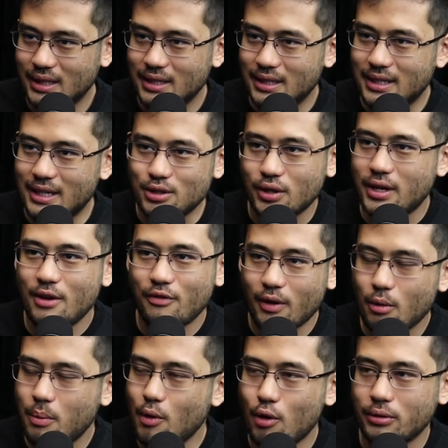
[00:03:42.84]
Né? Só que ele
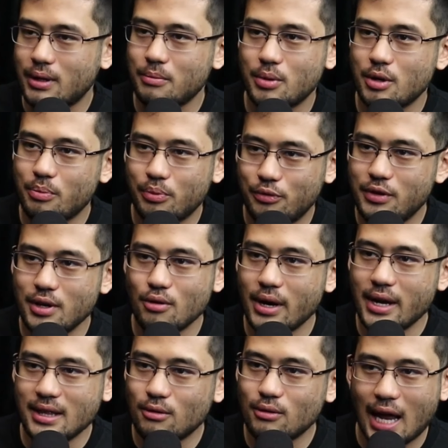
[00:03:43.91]
falou, pô, tá, eu prefiro
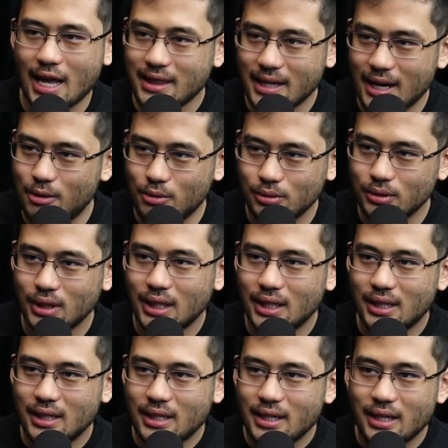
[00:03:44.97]
ainda um ladrão.
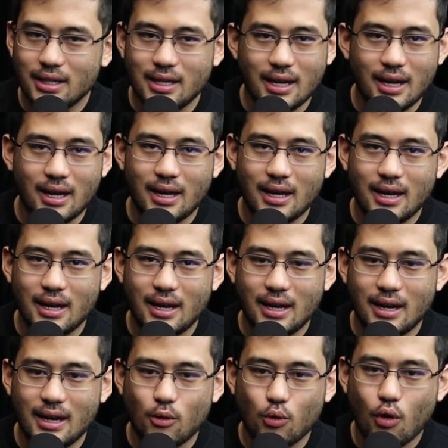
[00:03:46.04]
E é,
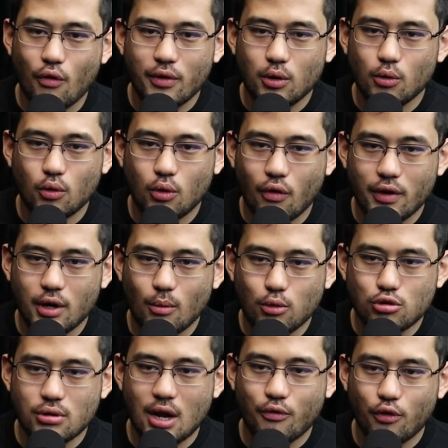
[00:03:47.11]
é, é, o, governo, o governo
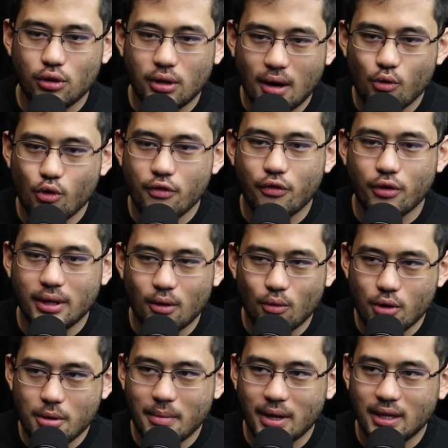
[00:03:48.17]
Bolsonaro foi tão ruim, foi tão
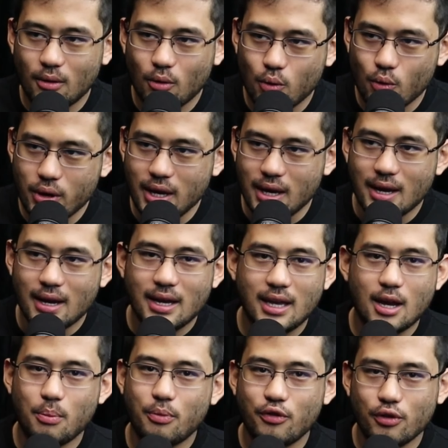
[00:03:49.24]
ruim, mas tão ruim,
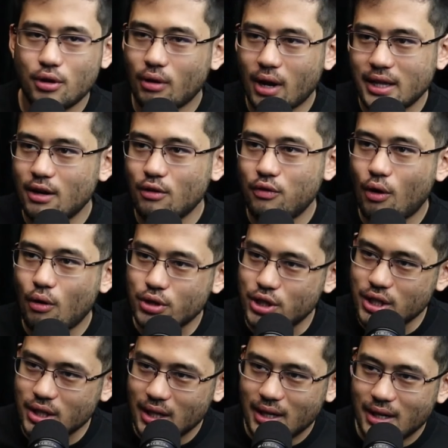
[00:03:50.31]
que eu prefiro que o ladrão
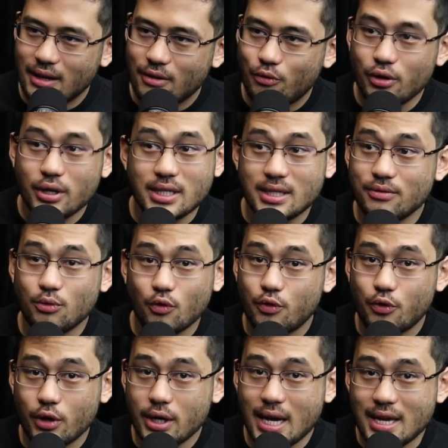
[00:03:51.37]
volte. Foi esse,
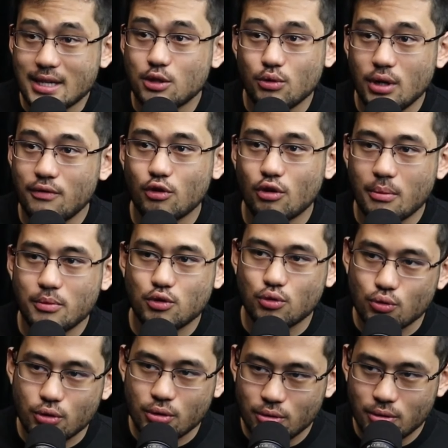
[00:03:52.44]
foi esse o nível do
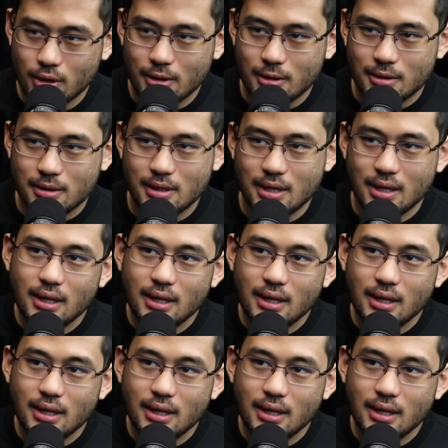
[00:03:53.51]
absurdo. Né?